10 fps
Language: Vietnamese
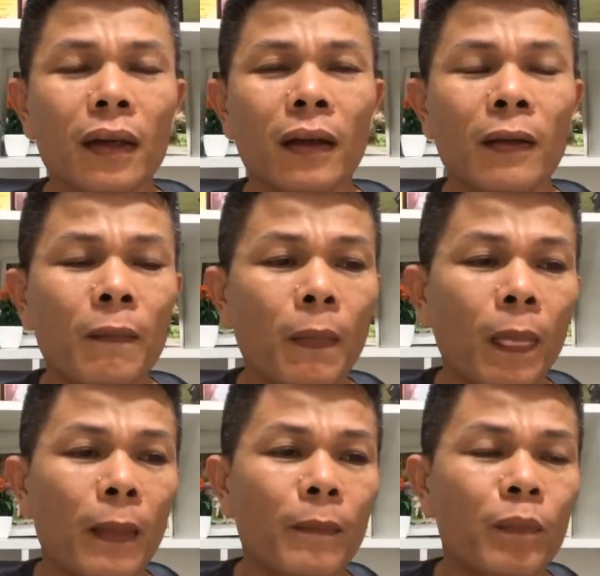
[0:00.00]
à,
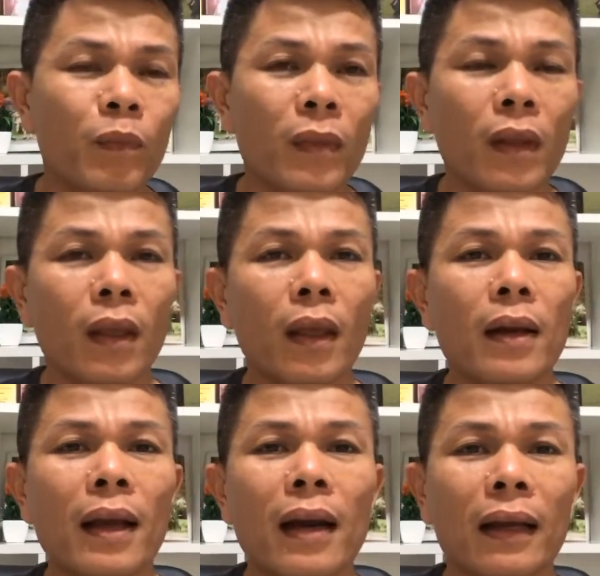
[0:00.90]

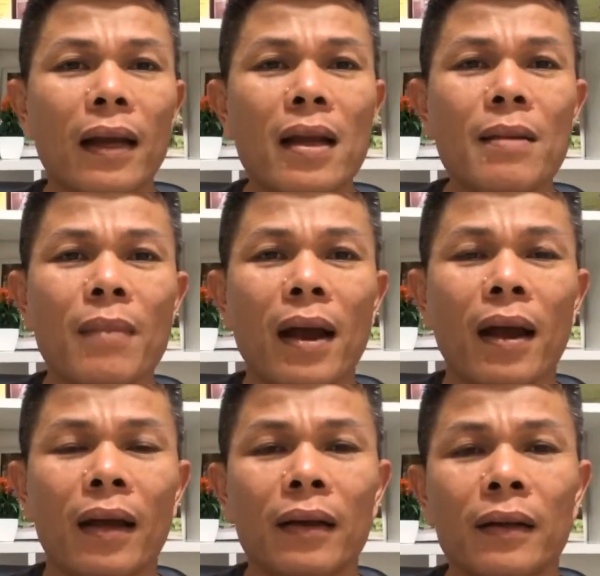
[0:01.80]
cái đây là cái
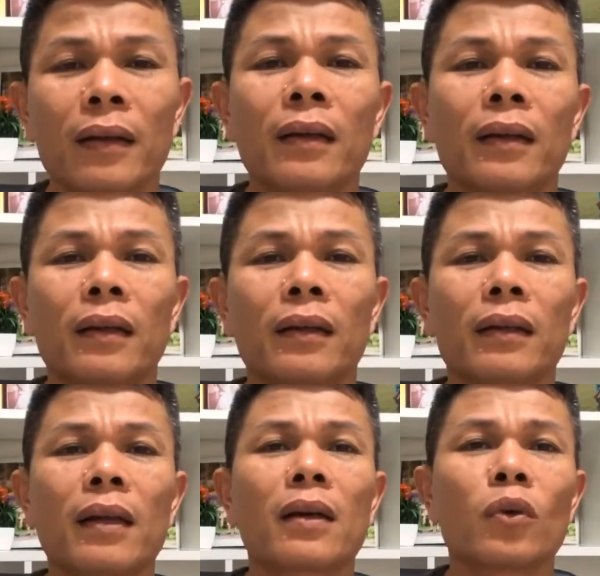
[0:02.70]
mà
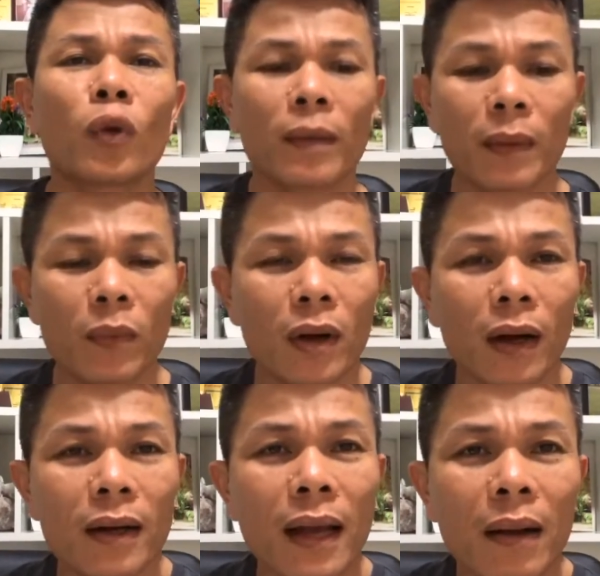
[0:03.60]
cái câu chuyện mình muốn
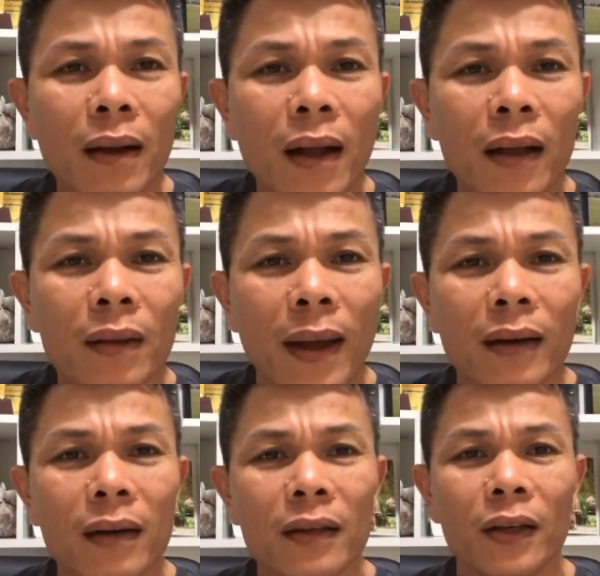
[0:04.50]
gửi đến các các các
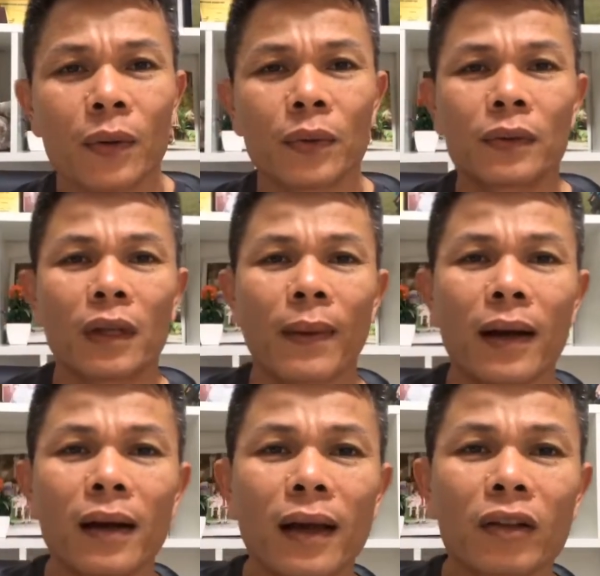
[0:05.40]
bạn rất là nhiều chào
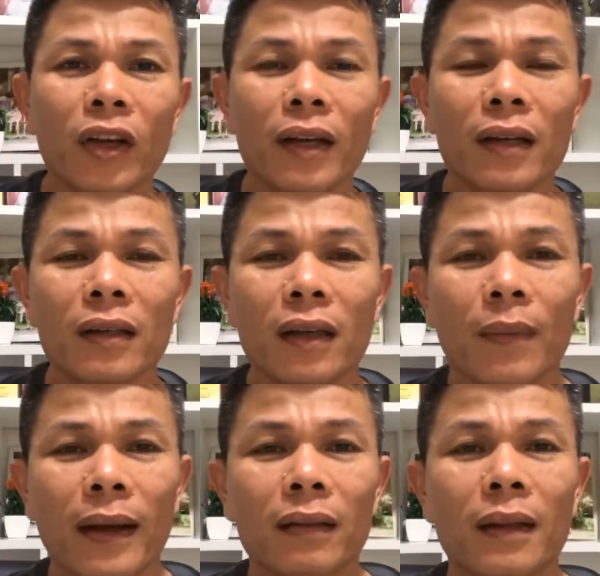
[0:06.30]
bạn Lê Thiên
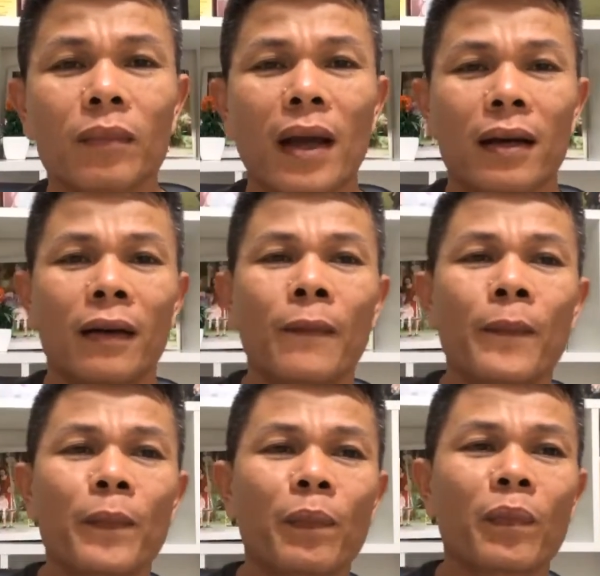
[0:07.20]
chào bạn Tâm Thanh
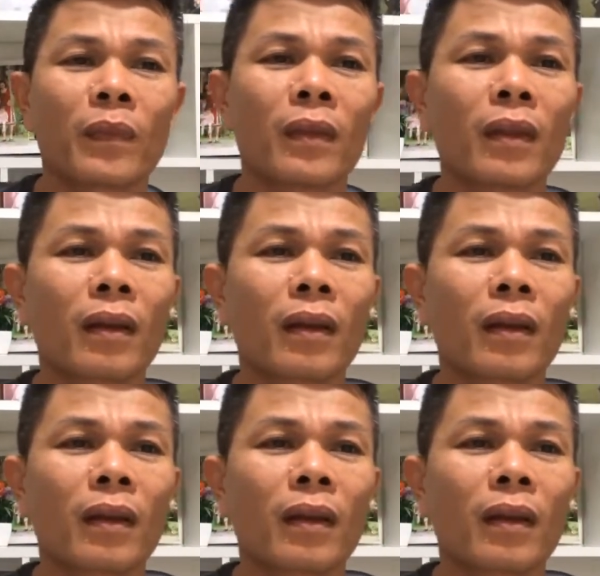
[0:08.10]
ừ.